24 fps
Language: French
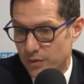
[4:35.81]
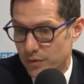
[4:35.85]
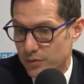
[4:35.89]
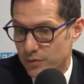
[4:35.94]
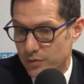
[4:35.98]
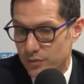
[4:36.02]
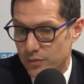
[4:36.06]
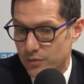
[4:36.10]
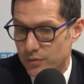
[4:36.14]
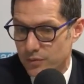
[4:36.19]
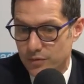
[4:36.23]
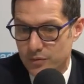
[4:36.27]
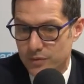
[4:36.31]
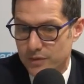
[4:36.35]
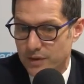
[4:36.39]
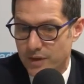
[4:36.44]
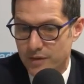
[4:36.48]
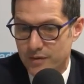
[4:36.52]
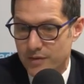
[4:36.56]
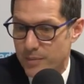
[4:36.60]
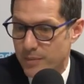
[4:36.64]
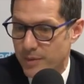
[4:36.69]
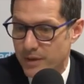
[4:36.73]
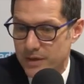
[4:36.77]
euh,
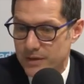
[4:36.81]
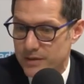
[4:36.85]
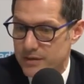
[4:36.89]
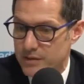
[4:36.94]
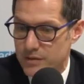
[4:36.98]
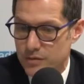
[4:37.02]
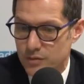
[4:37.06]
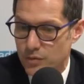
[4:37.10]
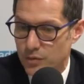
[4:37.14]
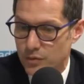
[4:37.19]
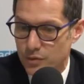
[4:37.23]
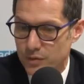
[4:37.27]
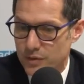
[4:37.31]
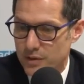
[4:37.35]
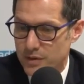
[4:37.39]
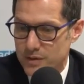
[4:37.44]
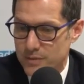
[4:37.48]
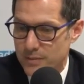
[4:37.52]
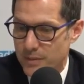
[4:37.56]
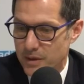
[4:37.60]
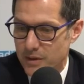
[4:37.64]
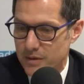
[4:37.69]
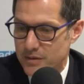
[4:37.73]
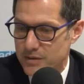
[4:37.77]
n'avait pas un discours de
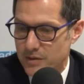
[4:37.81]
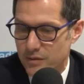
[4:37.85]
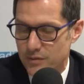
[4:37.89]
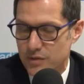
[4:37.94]
transparence.